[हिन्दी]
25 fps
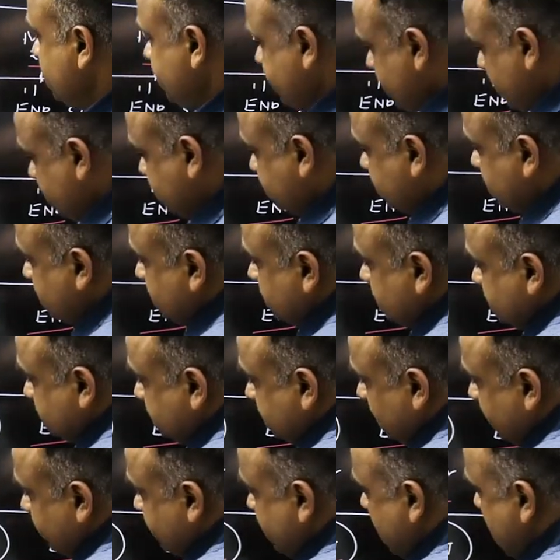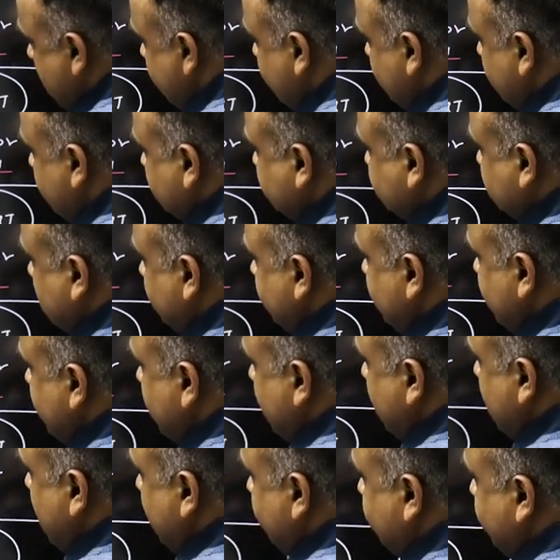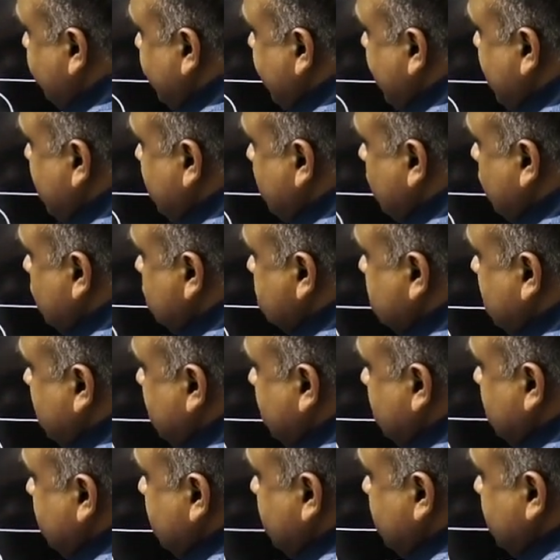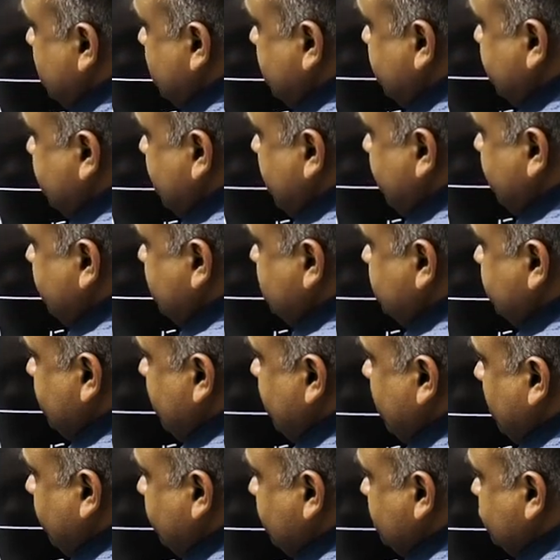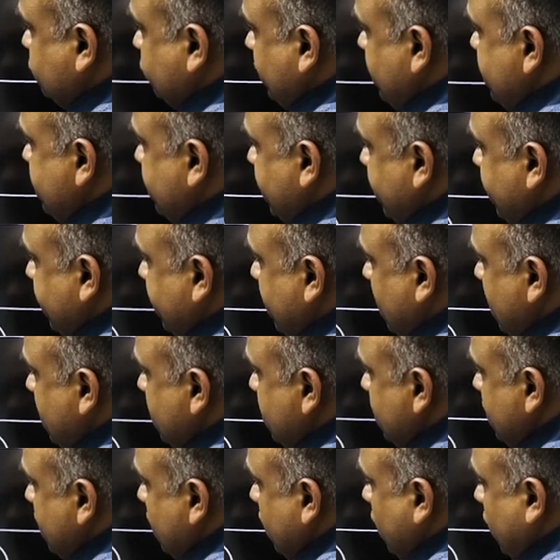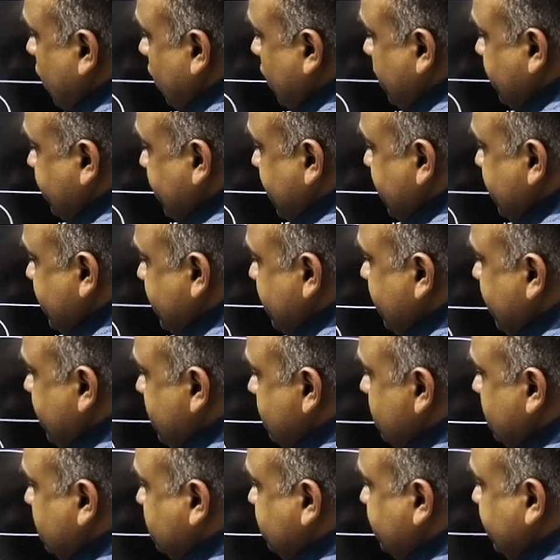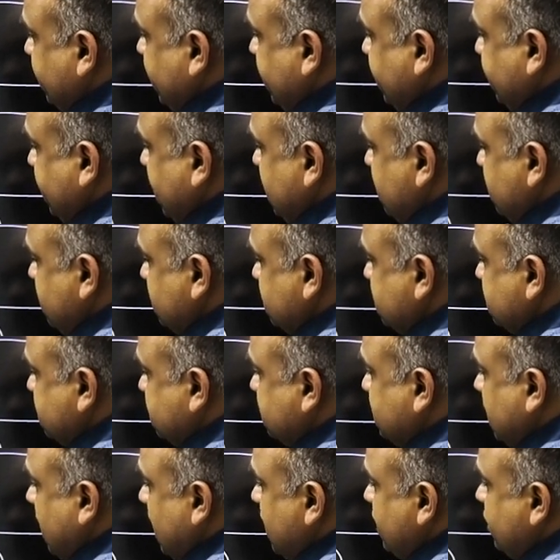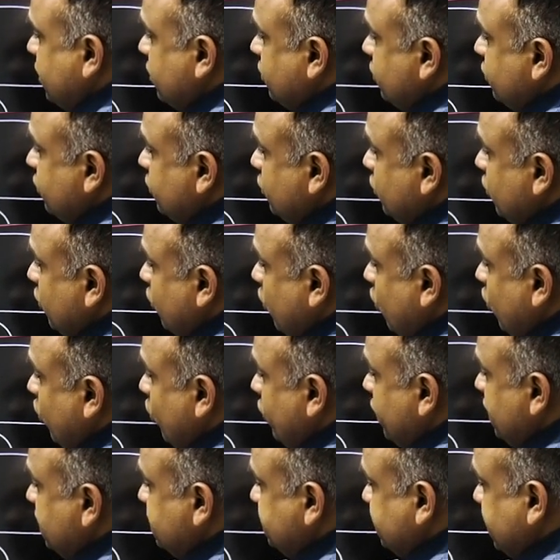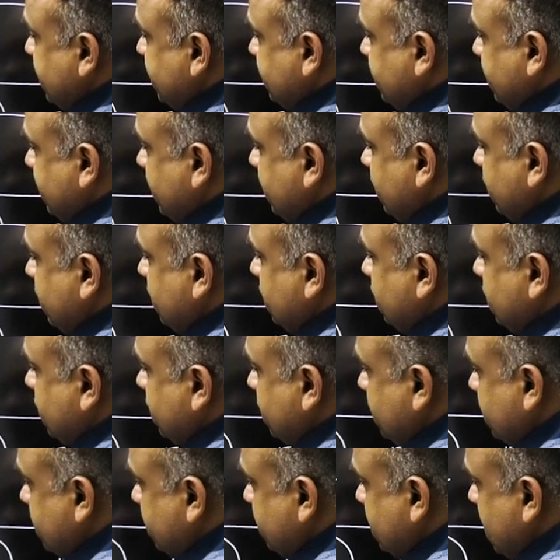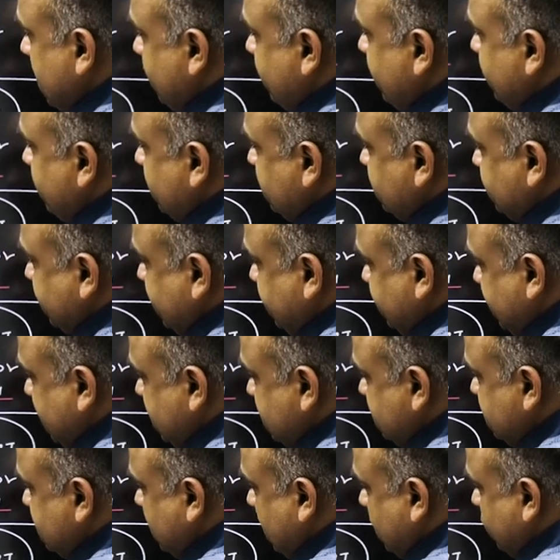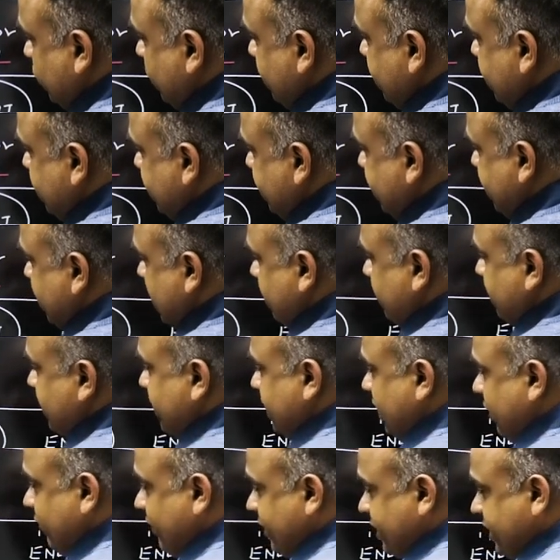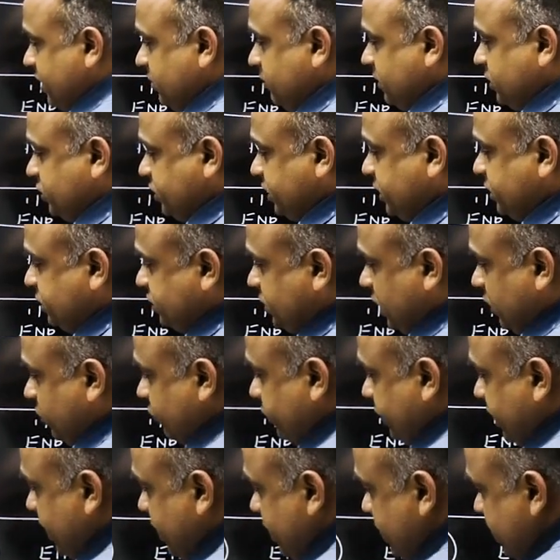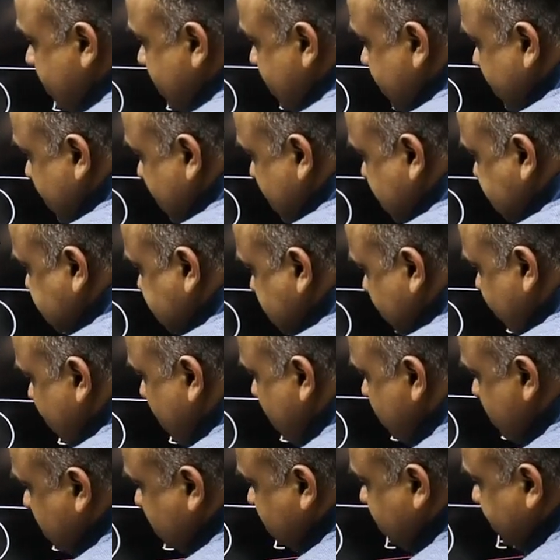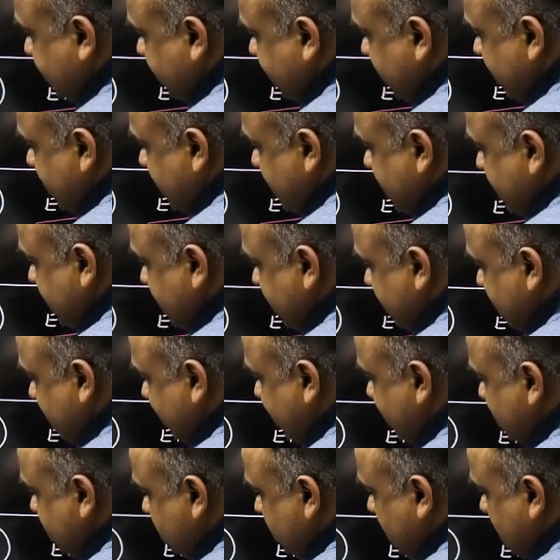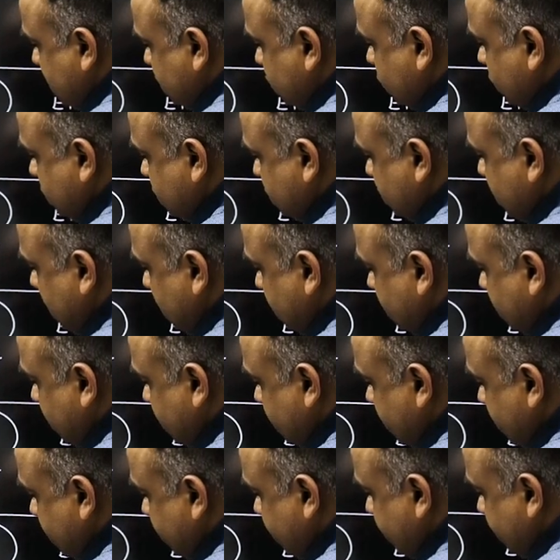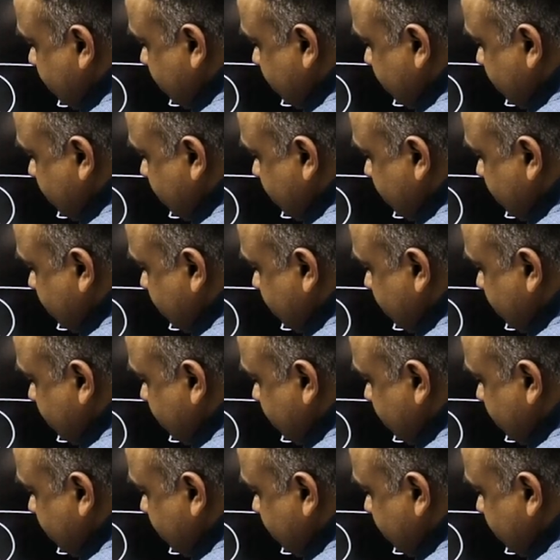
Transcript: यस जब यहां पर बच्चा हमें अप्रैल 2023 में वापस ज्वाइन करेगा और टेक्निकली बच्चे की टेंथ स्टार्ट होनी चाहिए थी यहां पर बच्चे की टेंथ स्टार्ट हो रही है देखिए यहां पर लिखा हुआ है टेंथ बच्चे की स्टार्ट हो रही है इस समय हम बच्चे की इलेवेंथ क्लास को स्टार्ट कर दें